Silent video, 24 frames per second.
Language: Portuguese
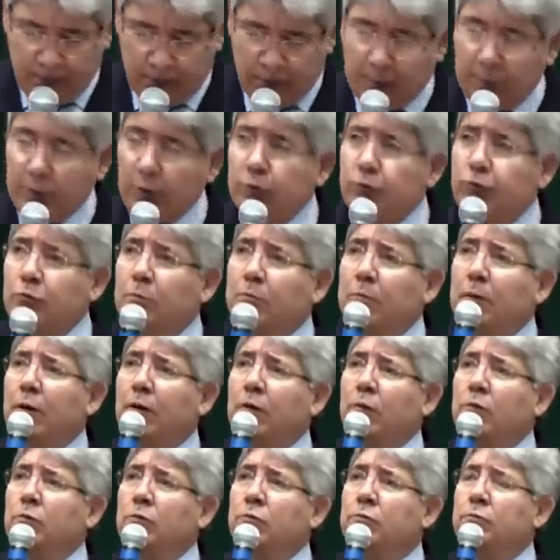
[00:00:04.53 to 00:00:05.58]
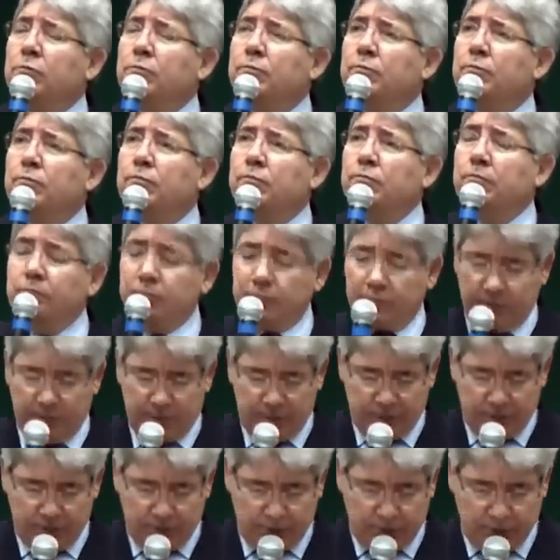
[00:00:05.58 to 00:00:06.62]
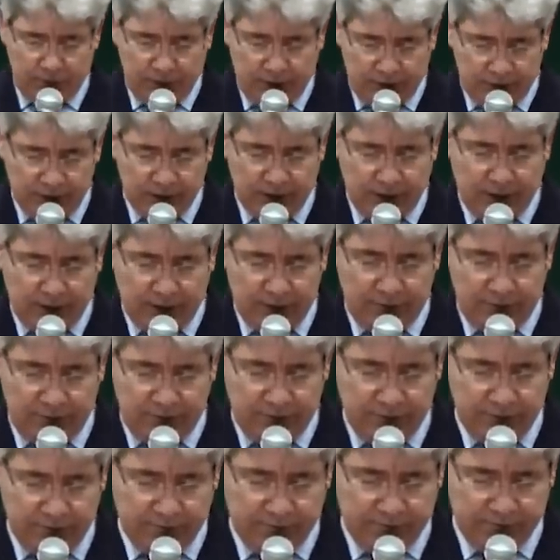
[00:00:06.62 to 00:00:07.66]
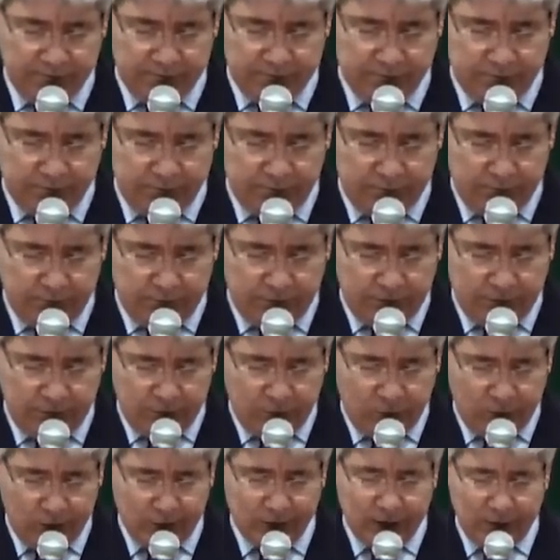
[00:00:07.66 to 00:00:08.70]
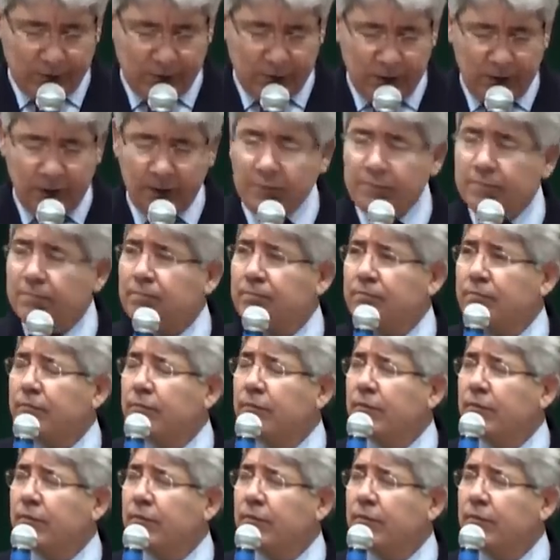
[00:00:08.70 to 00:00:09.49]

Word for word: O apóstolo Paulo escreve: Quanto a mim,